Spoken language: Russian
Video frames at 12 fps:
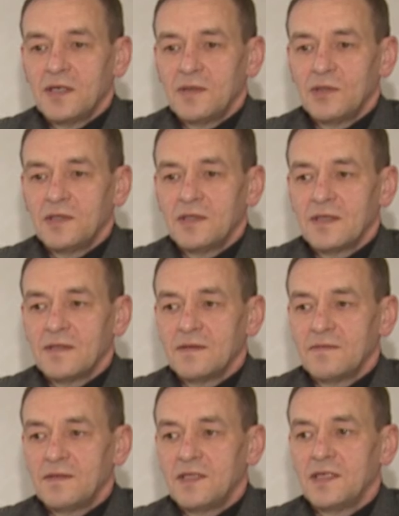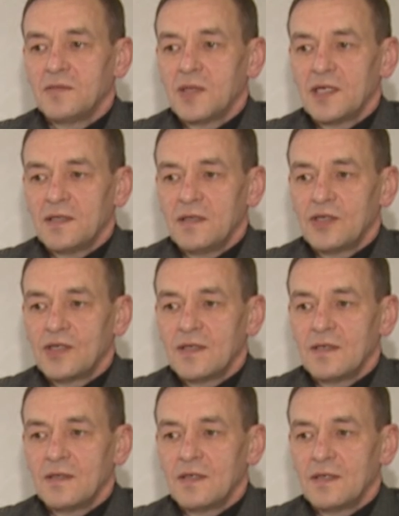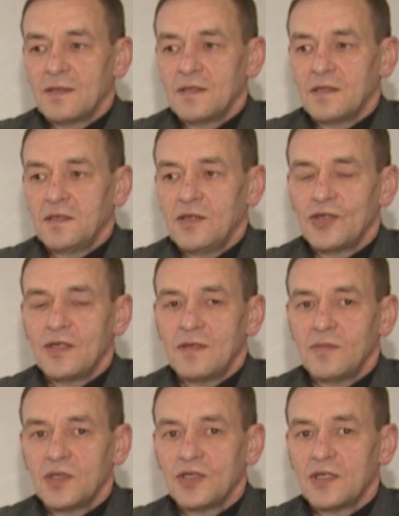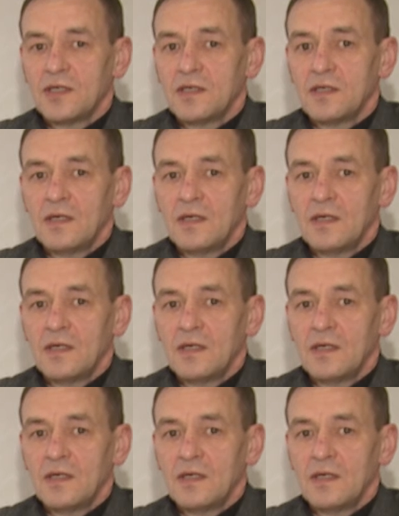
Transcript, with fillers: находятся все практически на нижней меже.